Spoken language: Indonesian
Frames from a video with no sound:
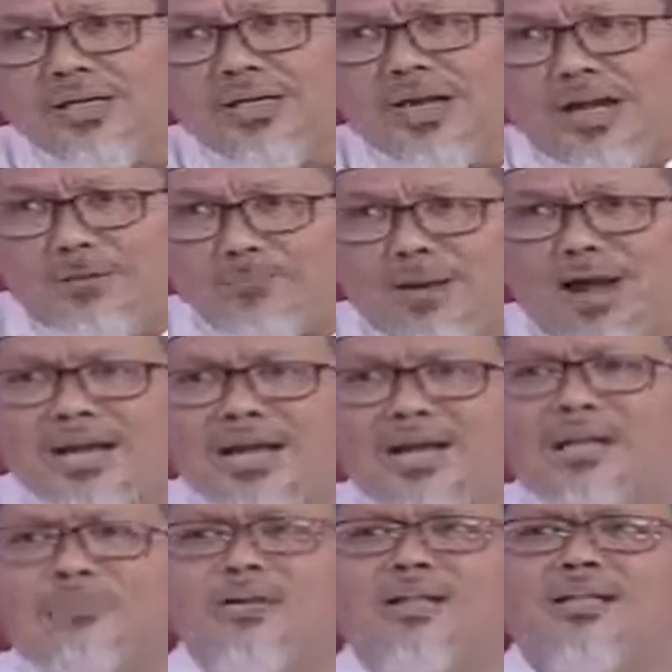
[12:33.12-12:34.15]
Nah
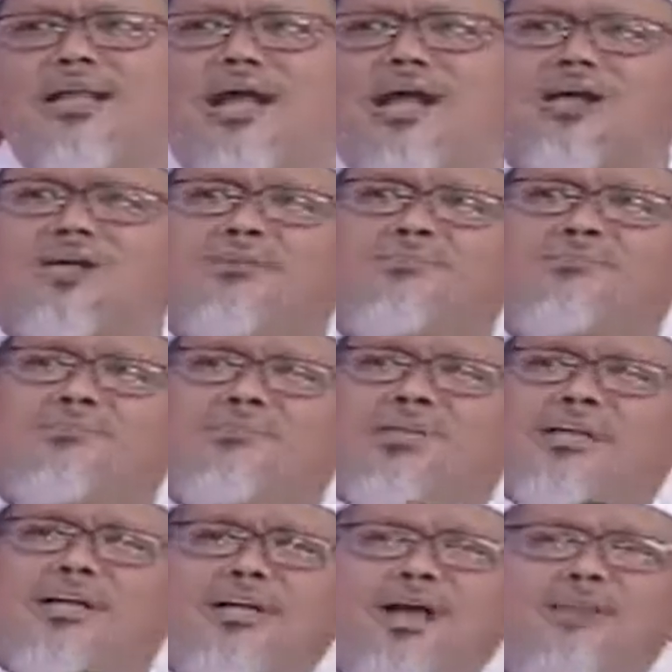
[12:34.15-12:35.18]
dipanggil diminta.
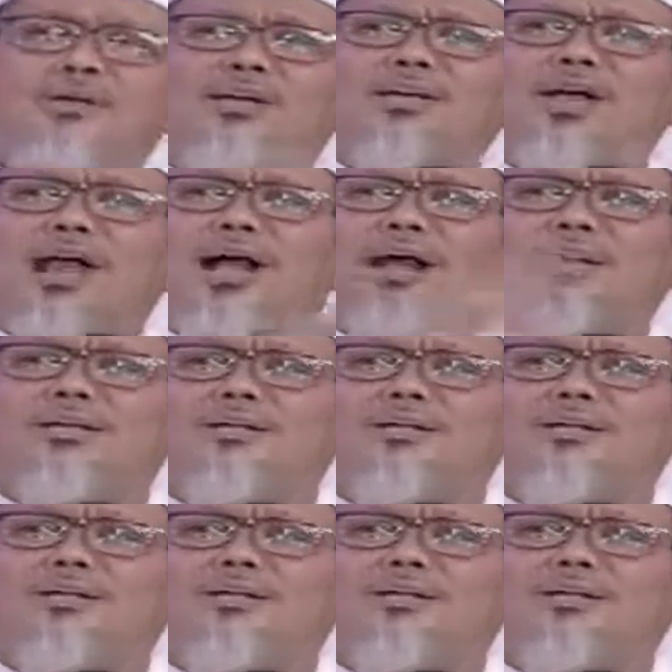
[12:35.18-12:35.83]
Sehingga masyarakat